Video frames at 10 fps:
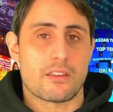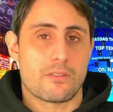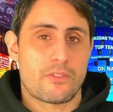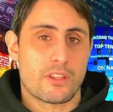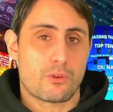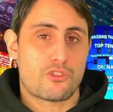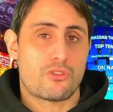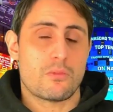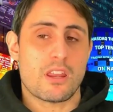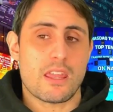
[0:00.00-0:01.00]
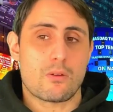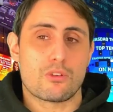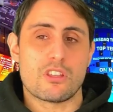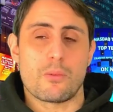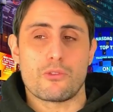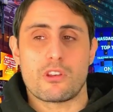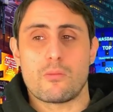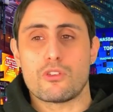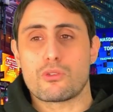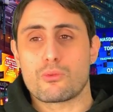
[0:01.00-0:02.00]
Alla fine 12.000 euro ti prendi una
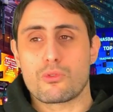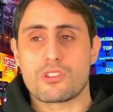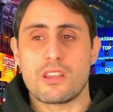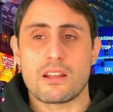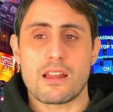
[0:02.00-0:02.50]
moto con uno stile